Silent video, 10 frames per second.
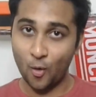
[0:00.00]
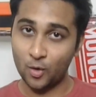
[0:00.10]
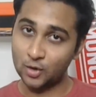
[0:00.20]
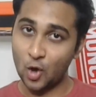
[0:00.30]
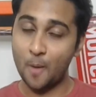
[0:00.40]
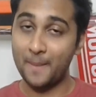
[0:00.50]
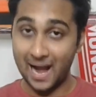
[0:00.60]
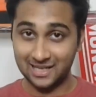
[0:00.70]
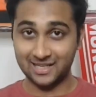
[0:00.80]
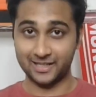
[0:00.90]
ऑन टॉप
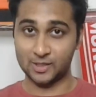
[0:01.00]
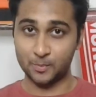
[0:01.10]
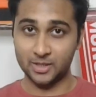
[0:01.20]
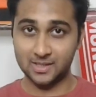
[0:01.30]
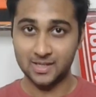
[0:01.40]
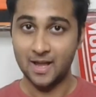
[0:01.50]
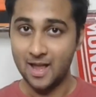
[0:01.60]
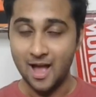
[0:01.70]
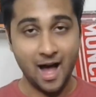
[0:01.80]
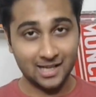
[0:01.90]
एट क्रिसमस
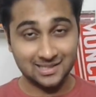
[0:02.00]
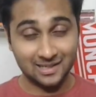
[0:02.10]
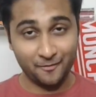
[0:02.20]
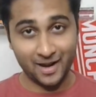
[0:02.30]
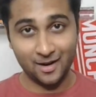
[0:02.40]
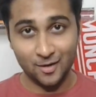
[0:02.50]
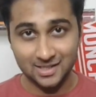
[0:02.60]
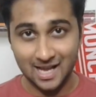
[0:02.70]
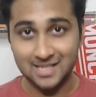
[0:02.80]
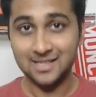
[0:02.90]
आसन
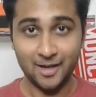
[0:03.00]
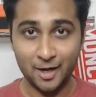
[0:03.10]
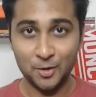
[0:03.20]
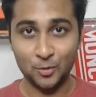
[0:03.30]
वेंगर्स आर्सनल इन टू